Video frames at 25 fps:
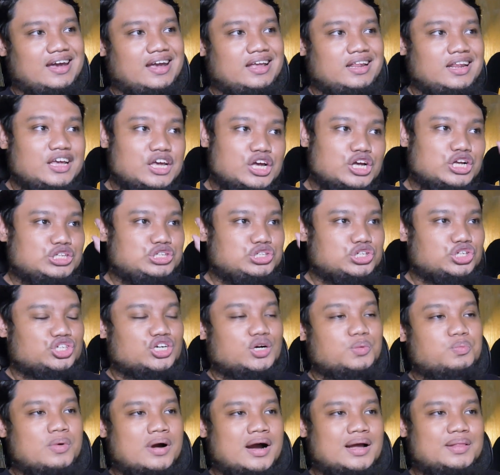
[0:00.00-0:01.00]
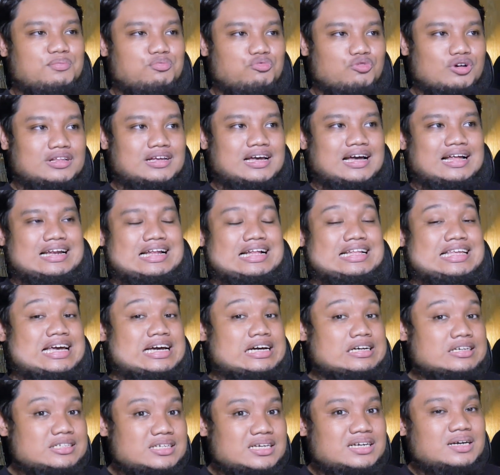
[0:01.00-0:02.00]
Ini cocok banget buat kalian
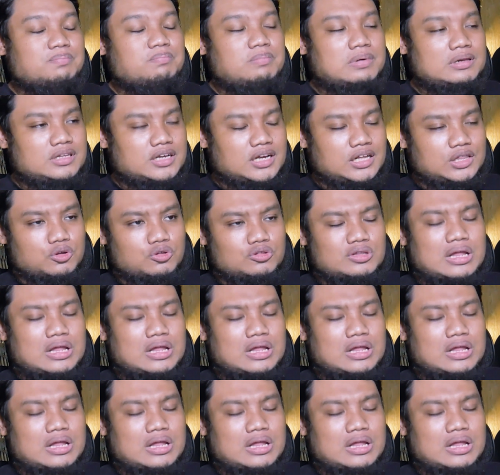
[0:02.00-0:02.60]
yang seperti itu.